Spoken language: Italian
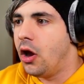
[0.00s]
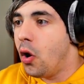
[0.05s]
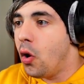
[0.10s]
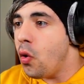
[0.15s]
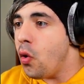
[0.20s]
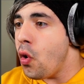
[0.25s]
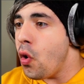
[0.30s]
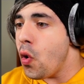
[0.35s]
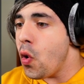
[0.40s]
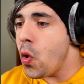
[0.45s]

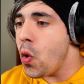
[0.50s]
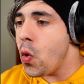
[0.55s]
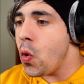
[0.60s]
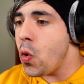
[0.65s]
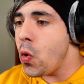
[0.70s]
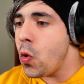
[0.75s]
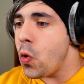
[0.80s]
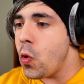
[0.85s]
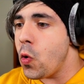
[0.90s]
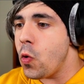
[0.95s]

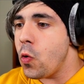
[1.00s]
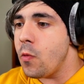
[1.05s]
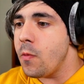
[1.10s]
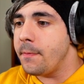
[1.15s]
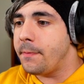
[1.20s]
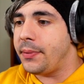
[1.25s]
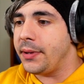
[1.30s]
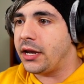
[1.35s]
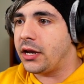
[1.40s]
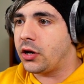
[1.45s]
Uh, un
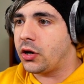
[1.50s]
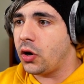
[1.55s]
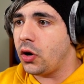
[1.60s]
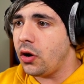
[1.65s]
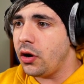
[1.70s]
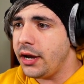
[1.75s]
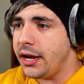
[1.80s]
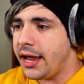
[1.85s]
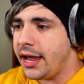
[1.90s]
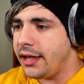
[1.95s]

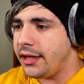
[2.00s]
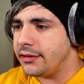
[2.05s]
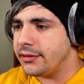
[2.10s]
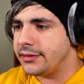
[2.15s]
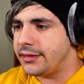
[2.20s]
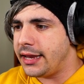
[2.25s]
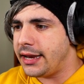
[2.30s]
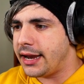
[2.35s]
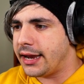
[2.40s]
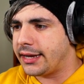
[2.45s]
piccone
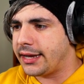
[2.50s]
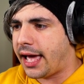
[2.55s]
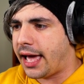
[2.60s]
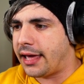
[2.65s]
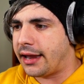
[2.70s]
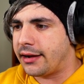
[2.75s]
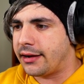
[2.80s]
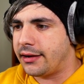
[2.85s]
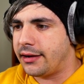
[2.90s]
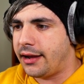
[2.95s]
della
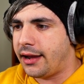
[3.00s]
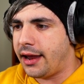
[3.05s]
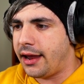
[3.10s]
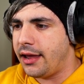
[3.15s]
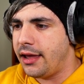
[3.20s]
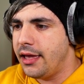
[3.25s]
carne.